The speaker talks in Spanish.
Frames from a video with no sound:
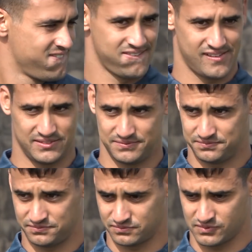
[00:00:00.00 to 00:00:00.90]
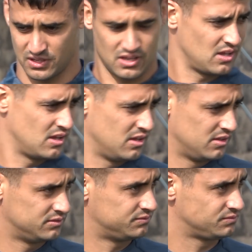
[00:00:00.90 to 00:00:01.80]
yo creo que,
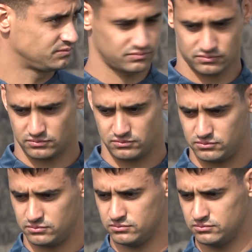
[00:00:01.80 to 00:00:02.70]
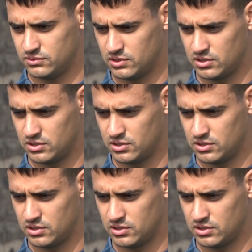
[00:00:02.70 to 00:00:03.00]
volver aquí a casa con mi